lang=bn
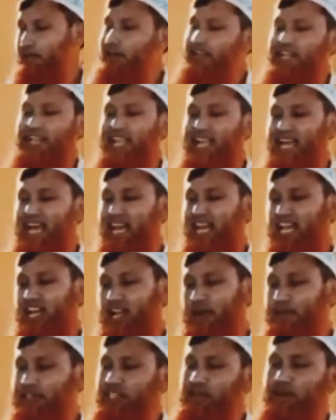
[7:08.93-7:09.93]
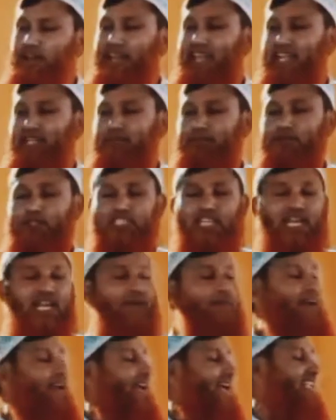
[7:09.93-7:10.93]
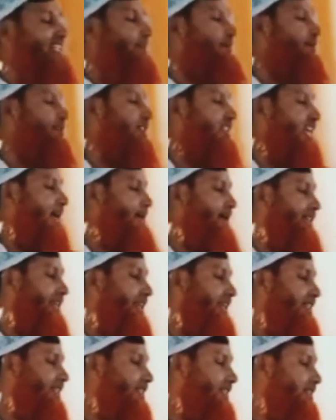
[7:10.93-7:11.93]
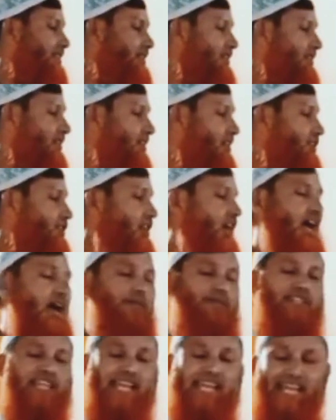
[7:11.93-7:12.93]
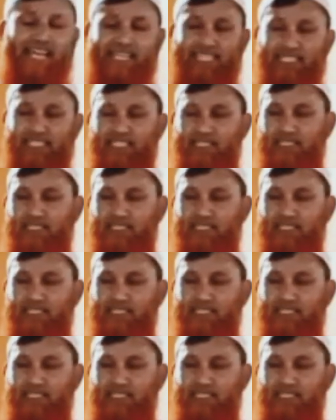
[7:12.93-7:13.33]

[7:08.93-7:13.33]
অনেক আল্লাহ রহমতে অনেক মুসাল্লি বেড়ে গেছে মসজিদ আমাদের সব জায়গায়